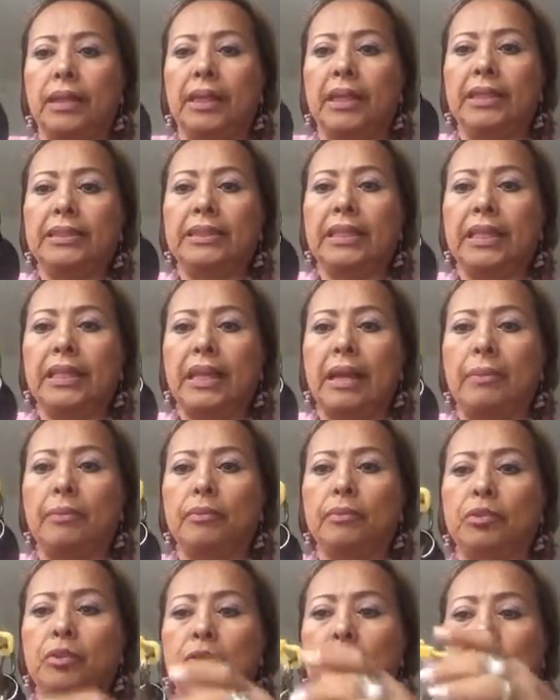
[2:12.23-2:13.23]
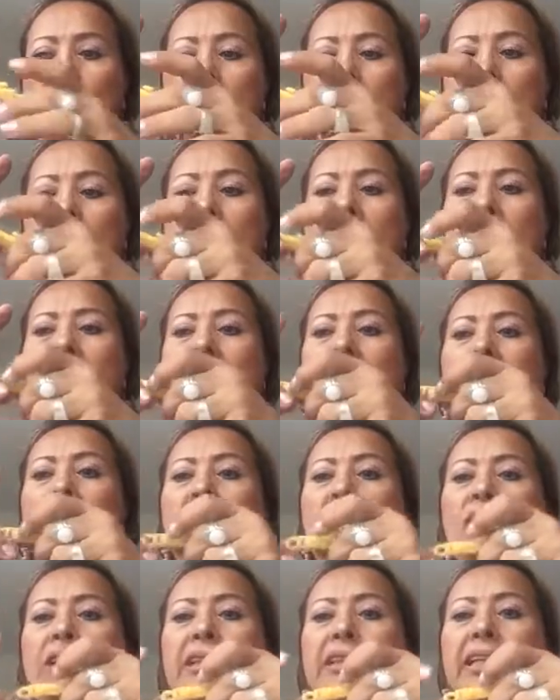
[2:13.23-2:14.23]
y cerramos. ¿Qué
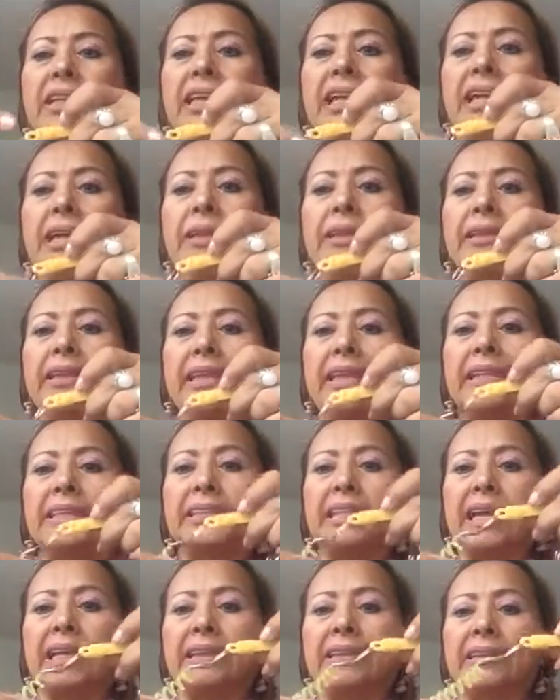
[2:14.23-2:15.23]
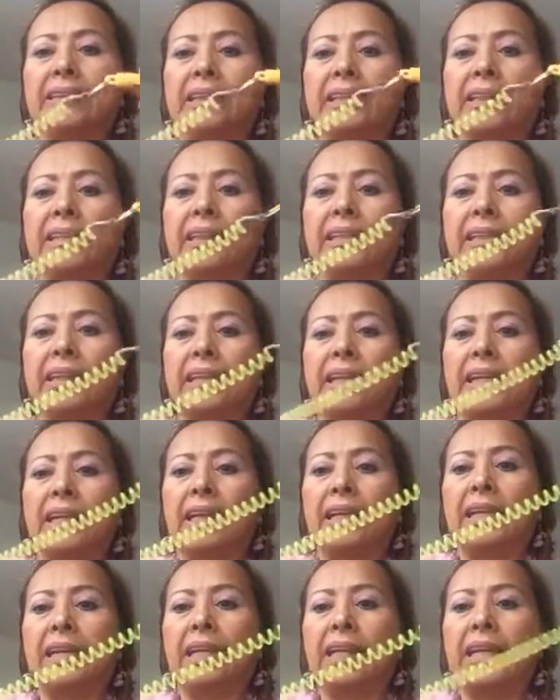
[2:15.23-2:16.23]
es lo que tiene interesante?
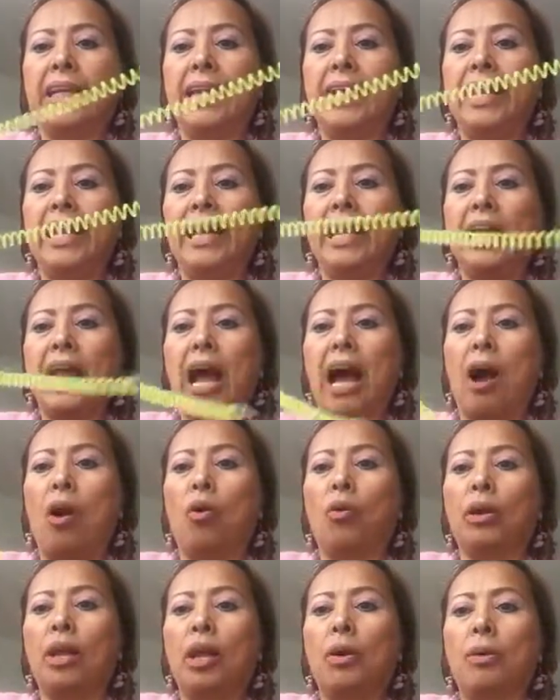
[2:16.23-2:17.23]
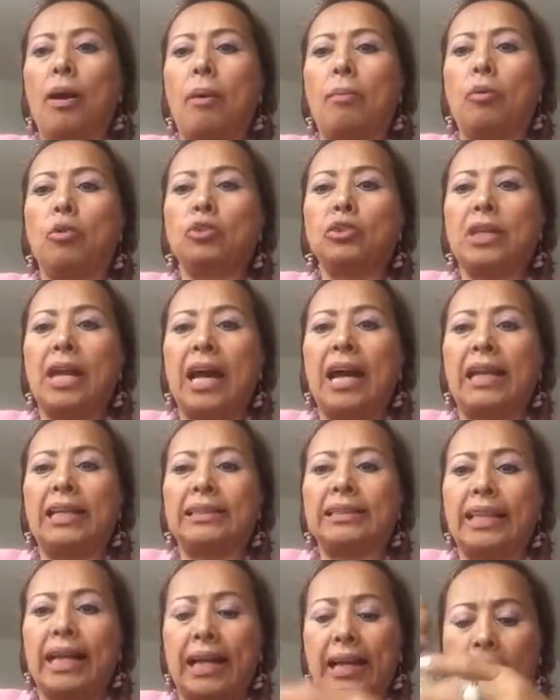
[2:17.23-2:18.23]
Que ahora lo vamos a
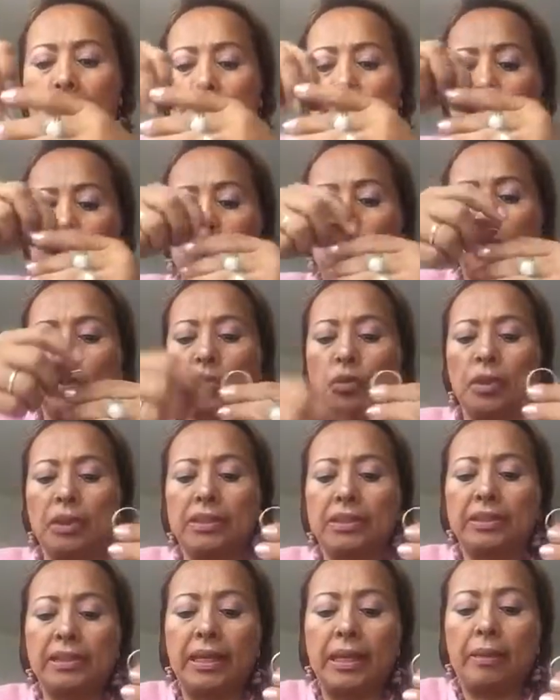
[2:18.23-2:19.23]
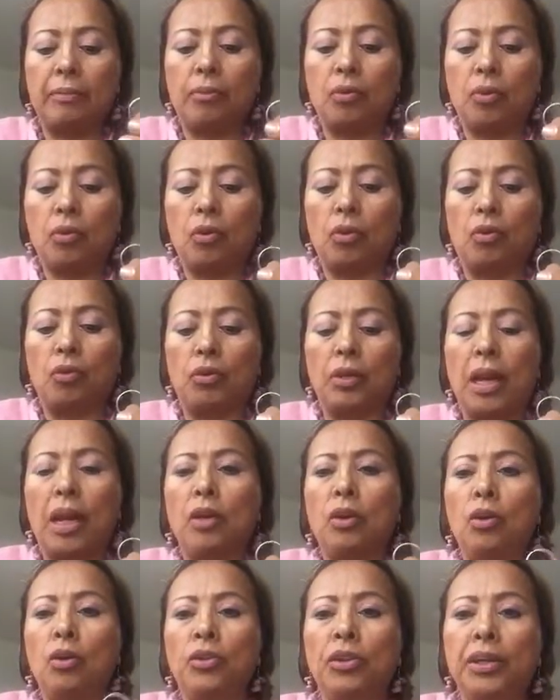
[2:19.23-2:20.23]
atar por el otro extremo con una
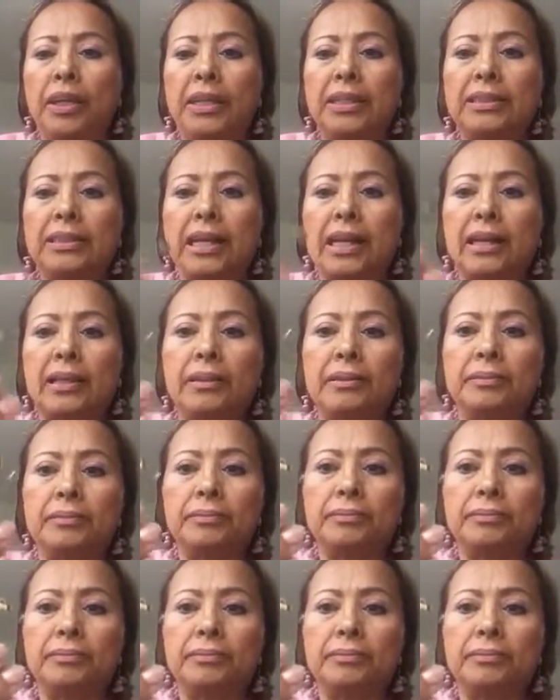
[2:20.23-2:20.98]
nodriza,